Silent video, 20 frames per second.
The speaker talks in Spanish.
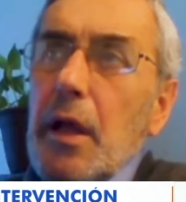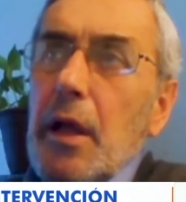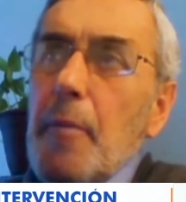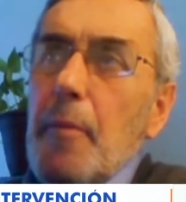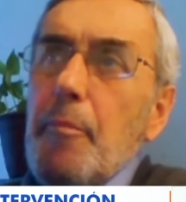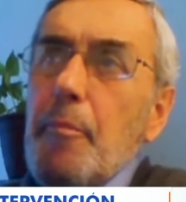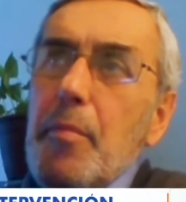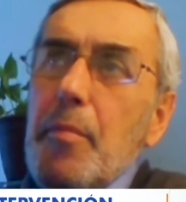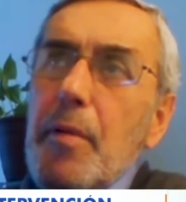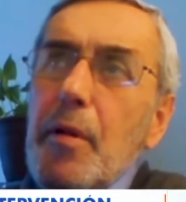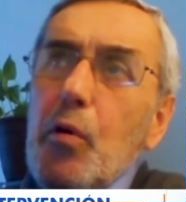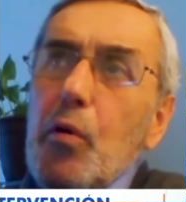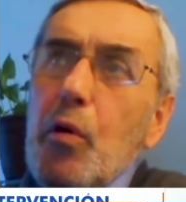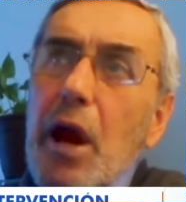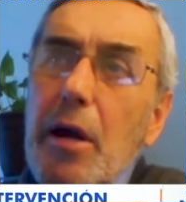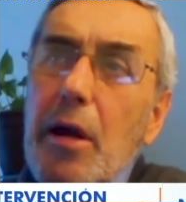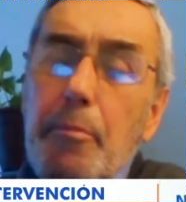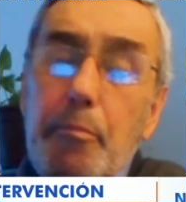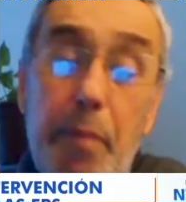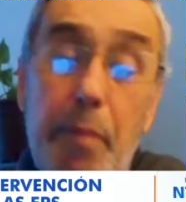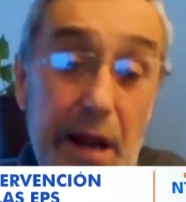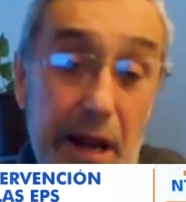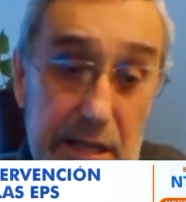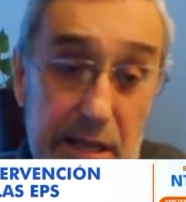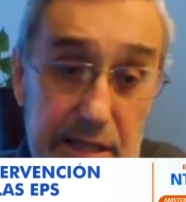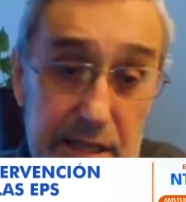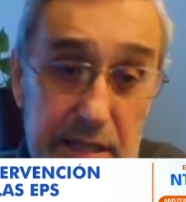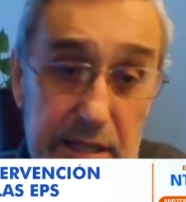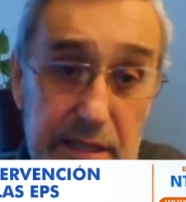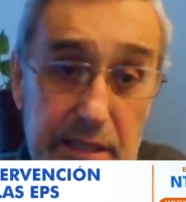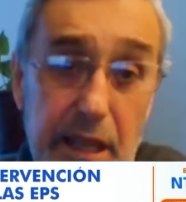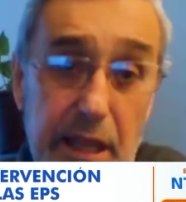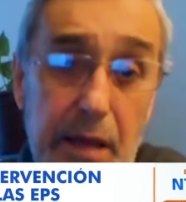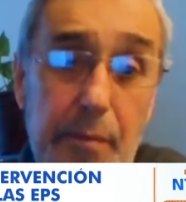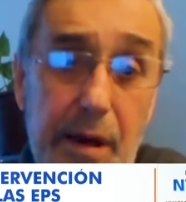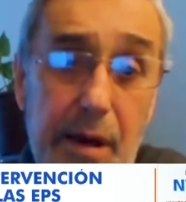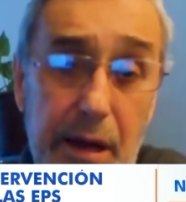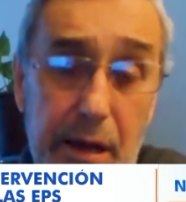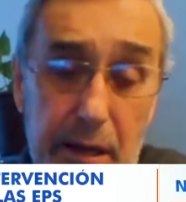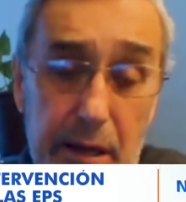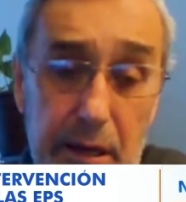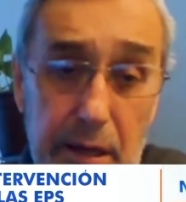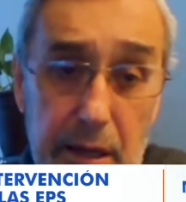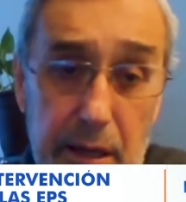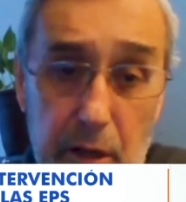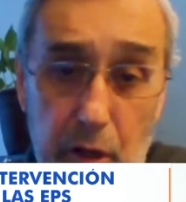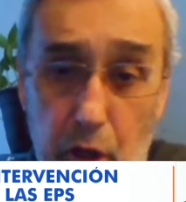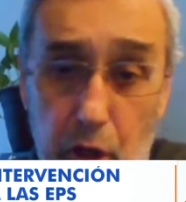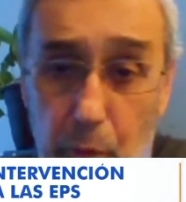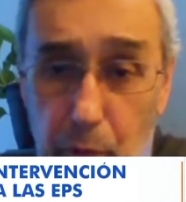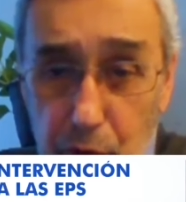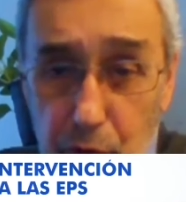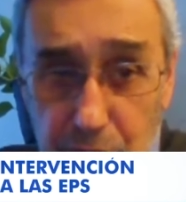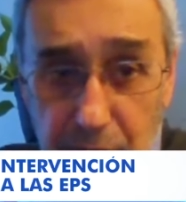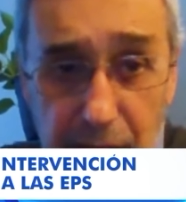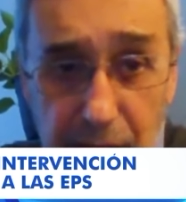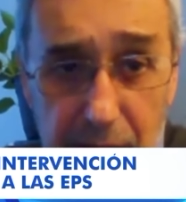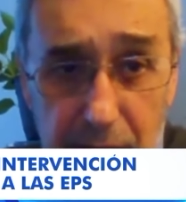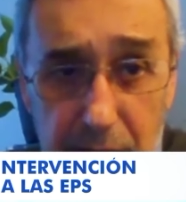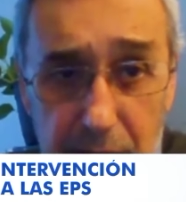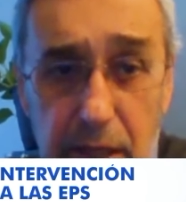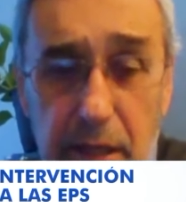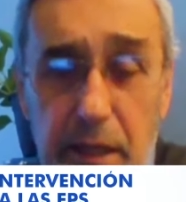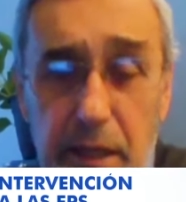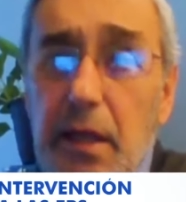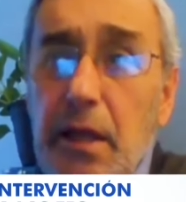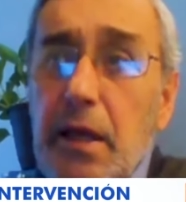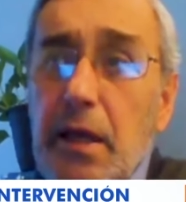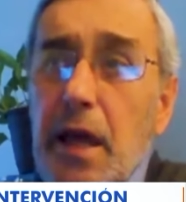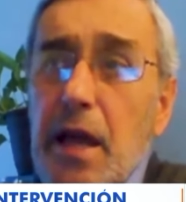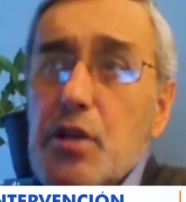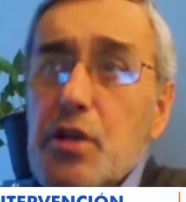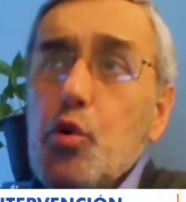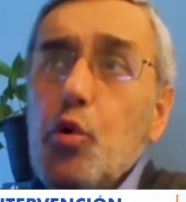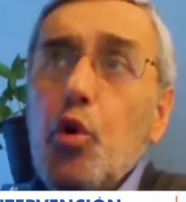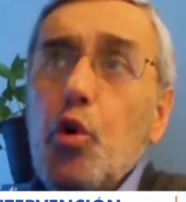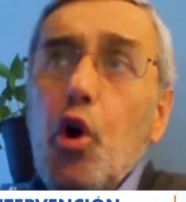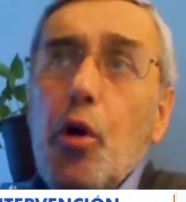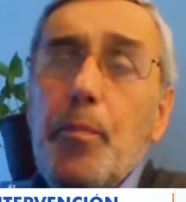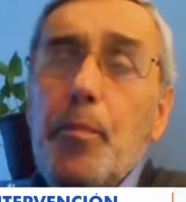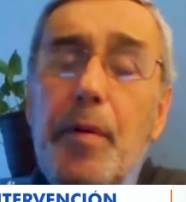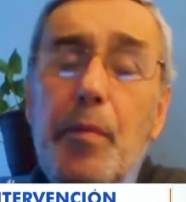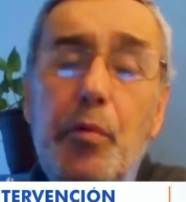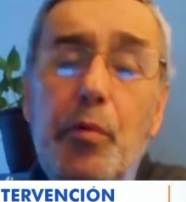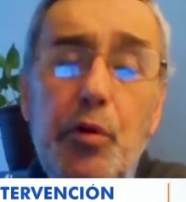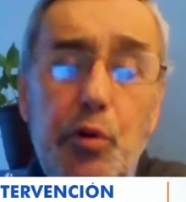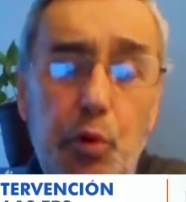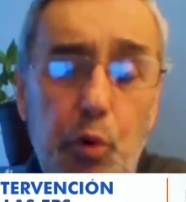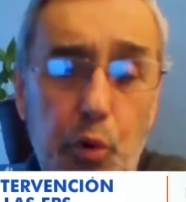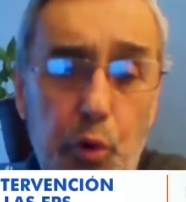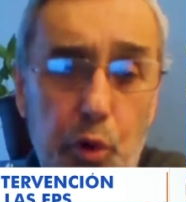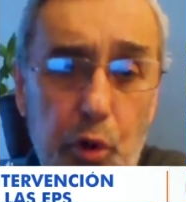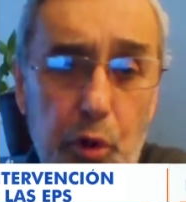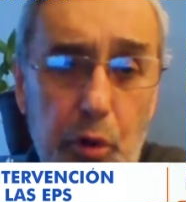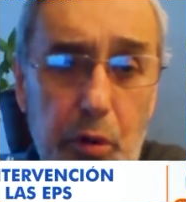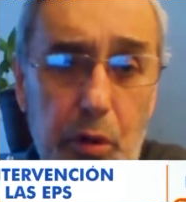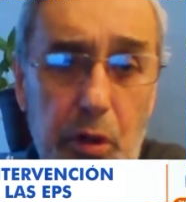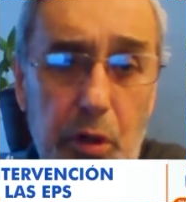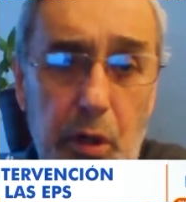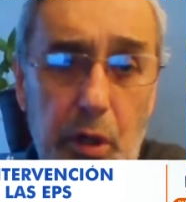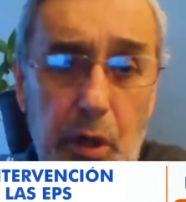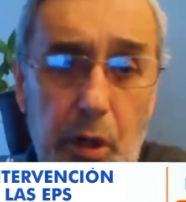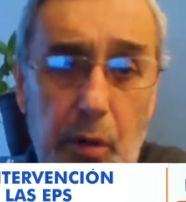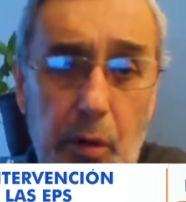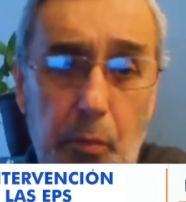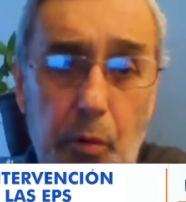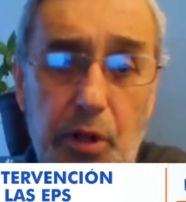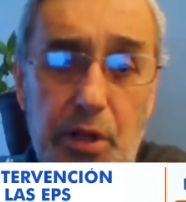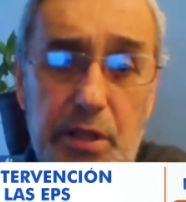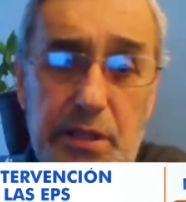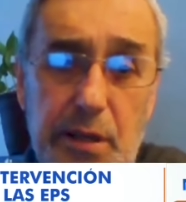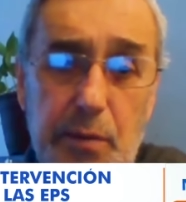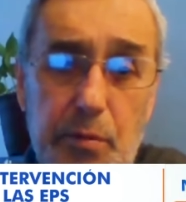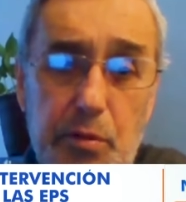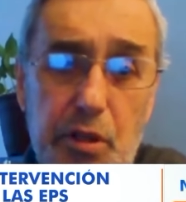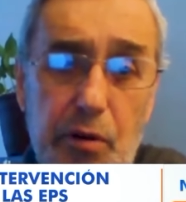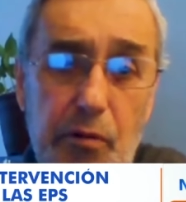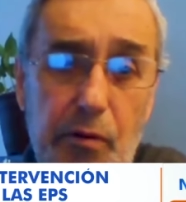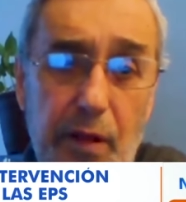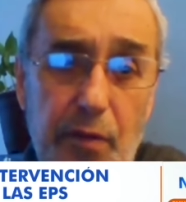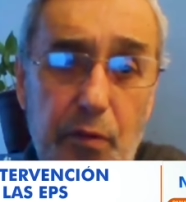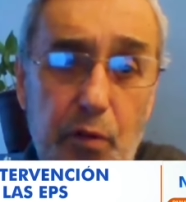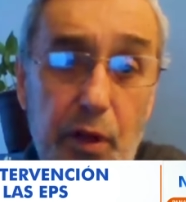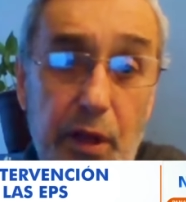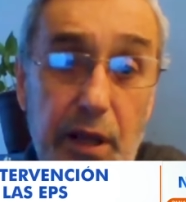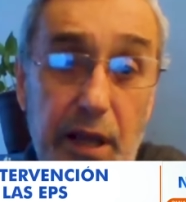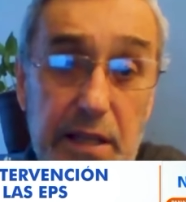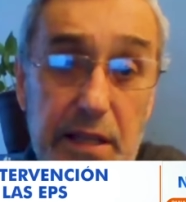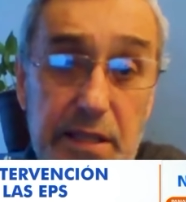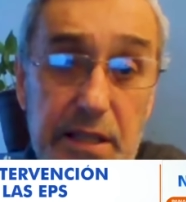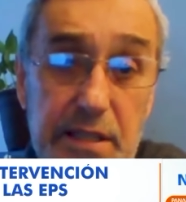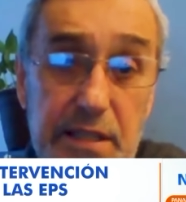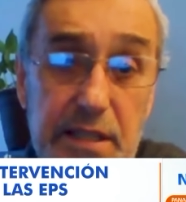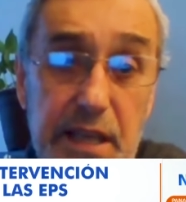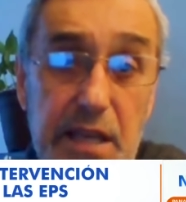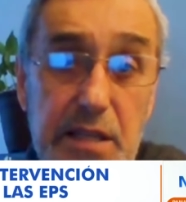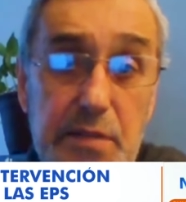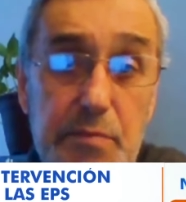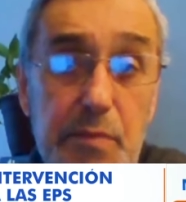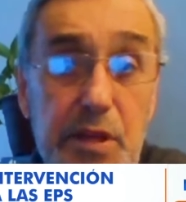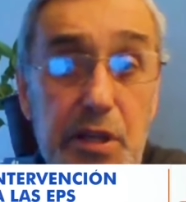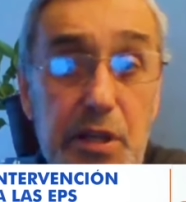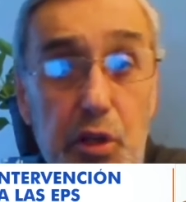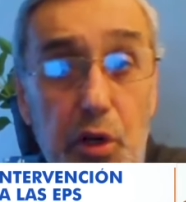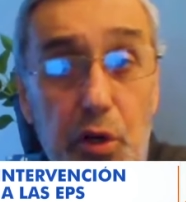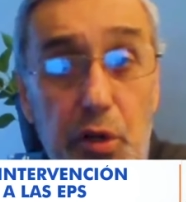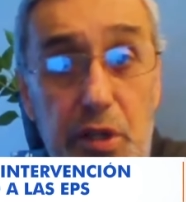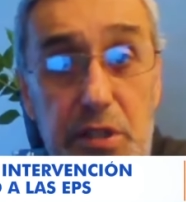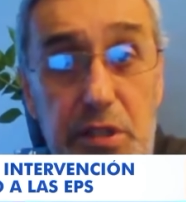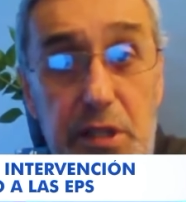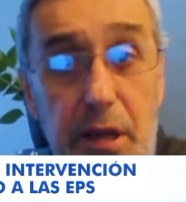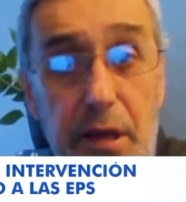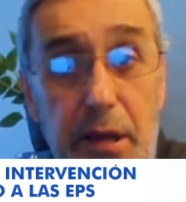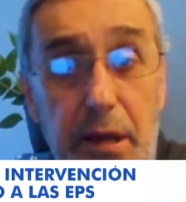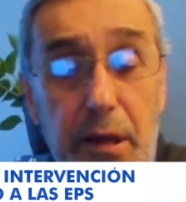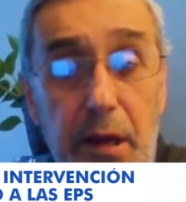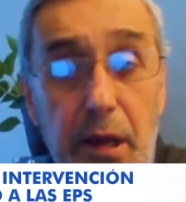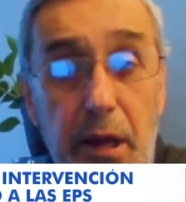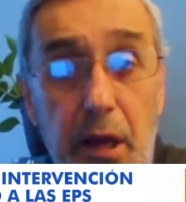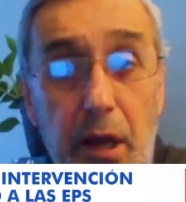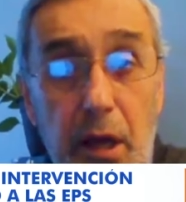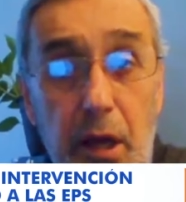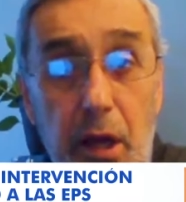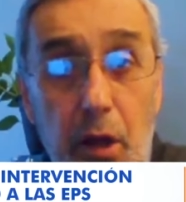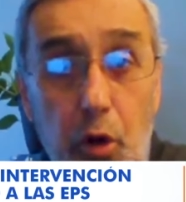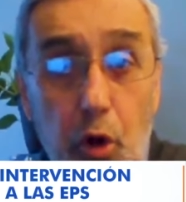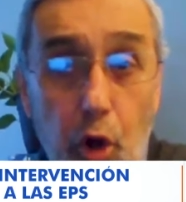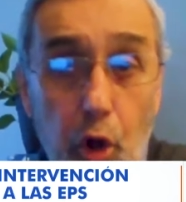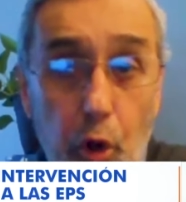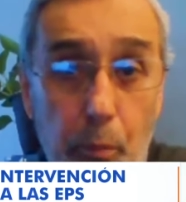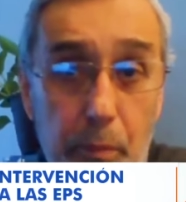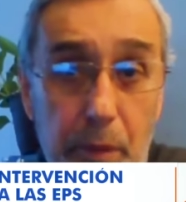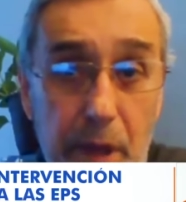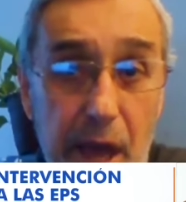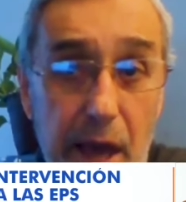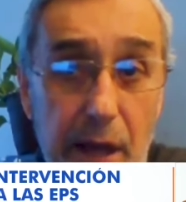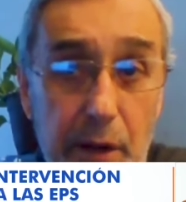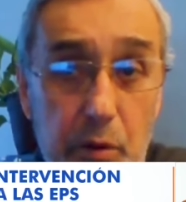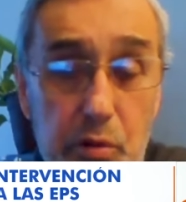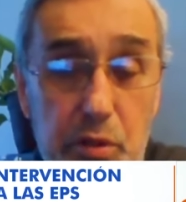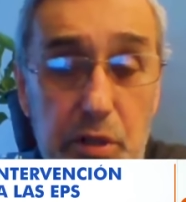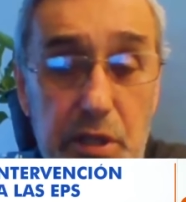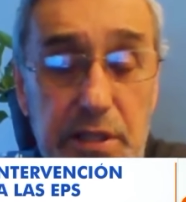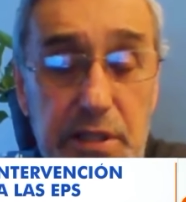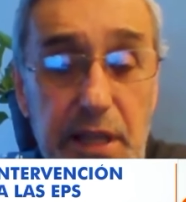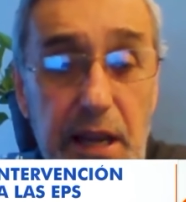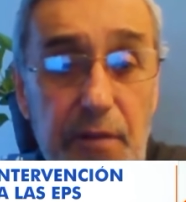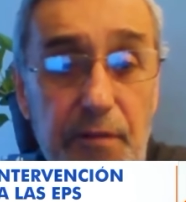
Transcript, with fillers: En primer lugar, para el sistema como tal, es un golpe muy duro, porque estamos hablando de casi 6 millones de colombianos que están